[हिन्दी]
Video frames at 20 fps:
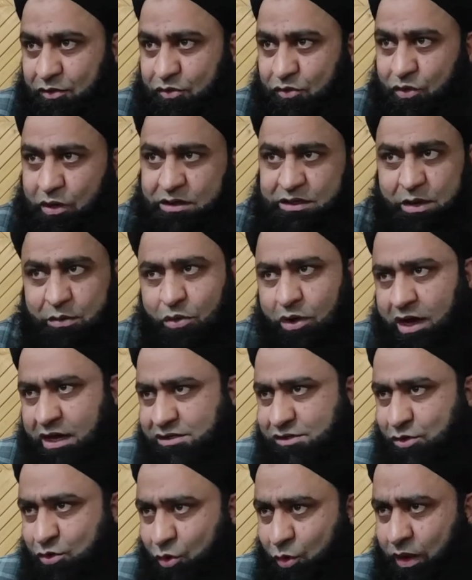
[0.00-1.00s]
तो जब वो
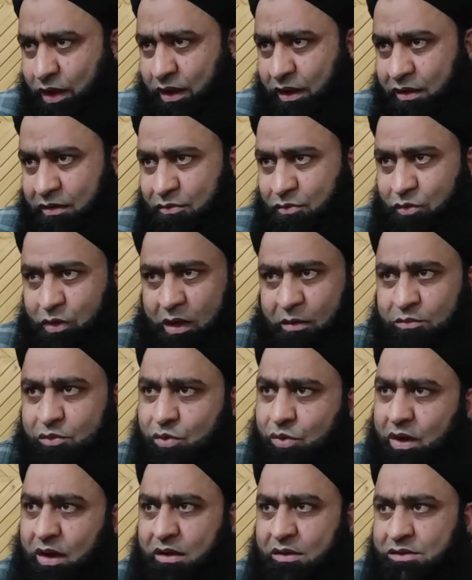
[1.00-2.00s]
हाजिर हुए हैं तो अब
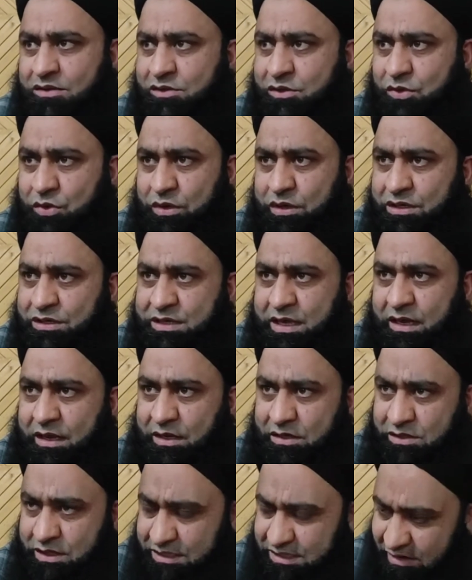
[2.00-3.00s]
दुआ ज़रूरी इसका
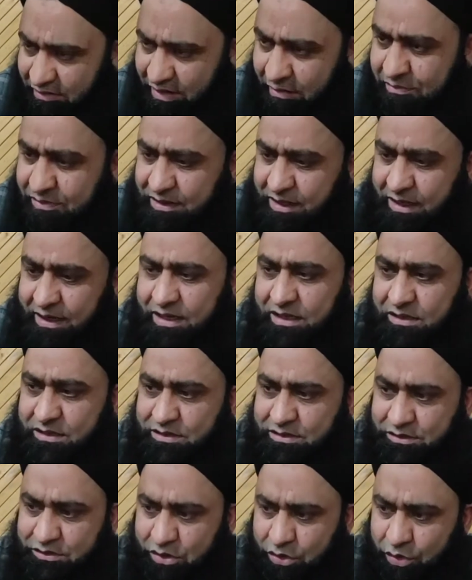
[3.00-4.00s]
इसका जवाब भी देना
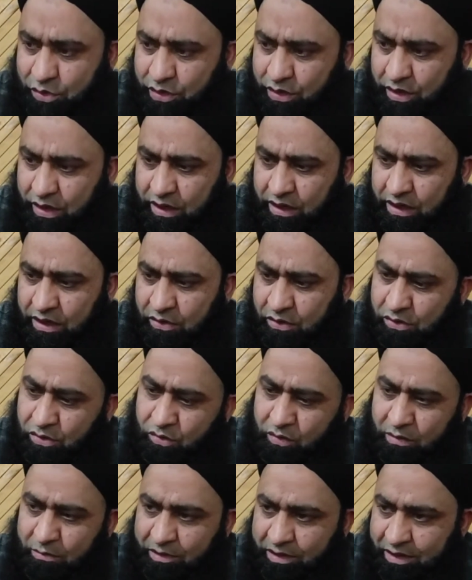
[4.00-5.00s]
ज़रूरी नहीं है और
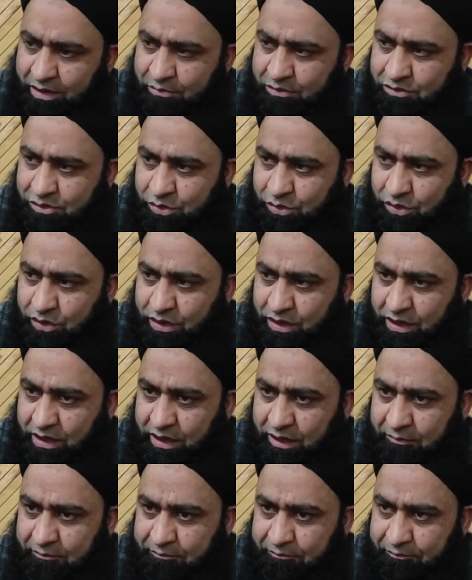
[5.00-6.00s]
दुआ पढ़ना भी ज़रूरी
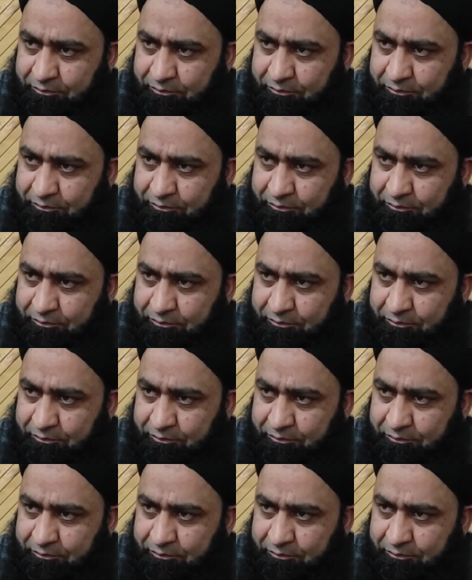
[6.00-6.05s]
नहीं है